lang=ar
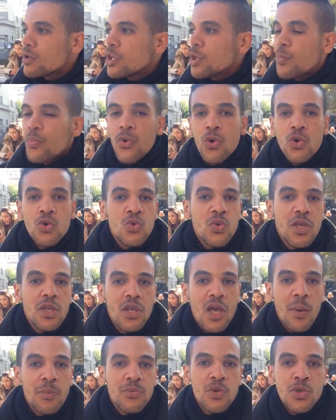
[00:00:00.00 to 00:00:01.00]
لي برودوي
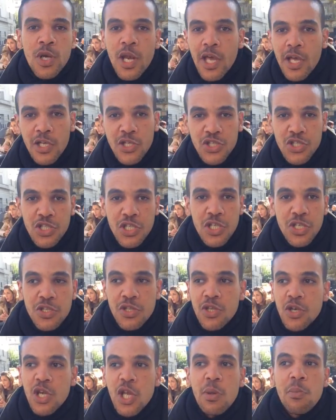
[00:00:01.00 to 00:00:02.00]
يهبطوا لنا غير جديد
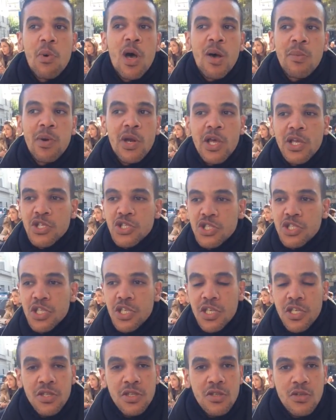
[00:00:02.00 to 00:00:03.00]
لي مابل غير
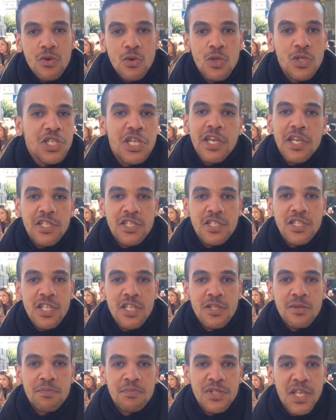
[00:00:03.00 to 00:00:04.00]
جديد كلشي غير جديد
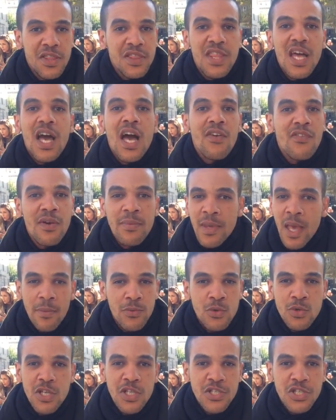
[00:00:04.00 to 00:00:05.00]
بصح الثقافه ما
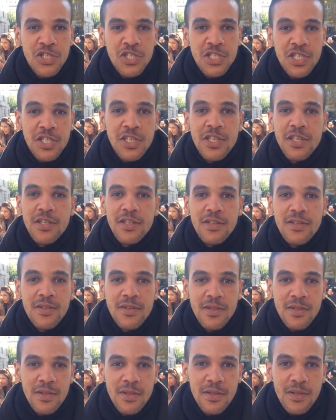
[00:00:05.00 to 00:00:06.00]
لناش جديد
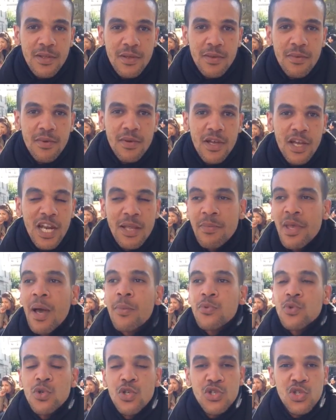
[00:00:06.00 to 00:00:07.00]
على ما
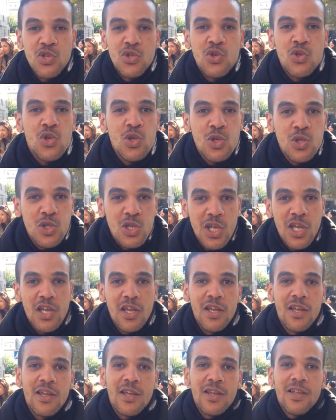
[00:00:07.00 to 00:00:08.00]
لناش اون كولتور
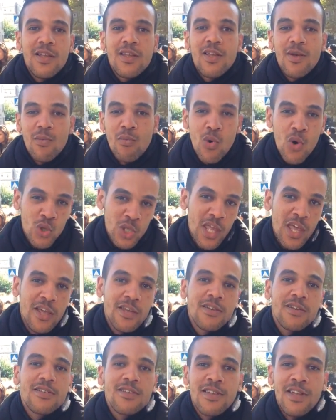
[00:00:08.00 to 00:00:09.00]

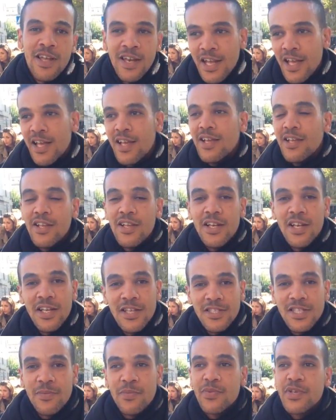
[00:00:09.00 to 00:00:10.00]
مودرن على على
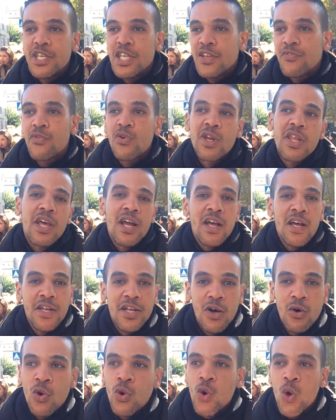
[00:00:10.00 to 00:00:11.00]
حسب النيفو اللي راه
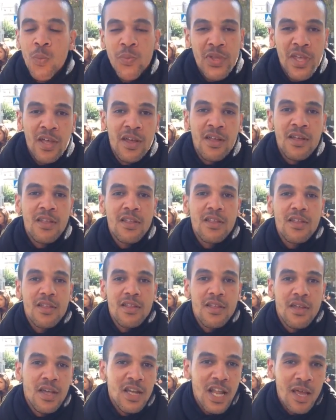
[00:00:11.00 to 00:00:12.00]
هنا اوروبيان
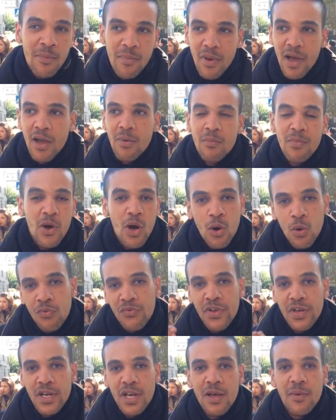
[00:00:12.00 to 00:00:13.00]
على
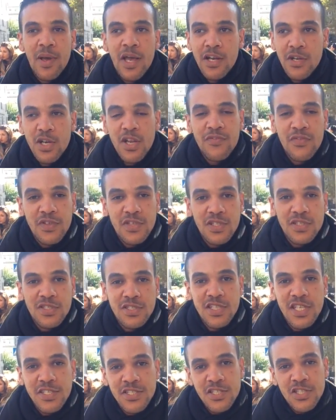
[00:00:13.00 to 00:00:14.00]
مكوفين ما خلينا في
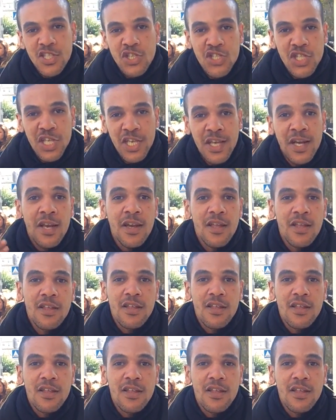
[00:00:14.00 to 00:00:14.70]
سياسه التجهيل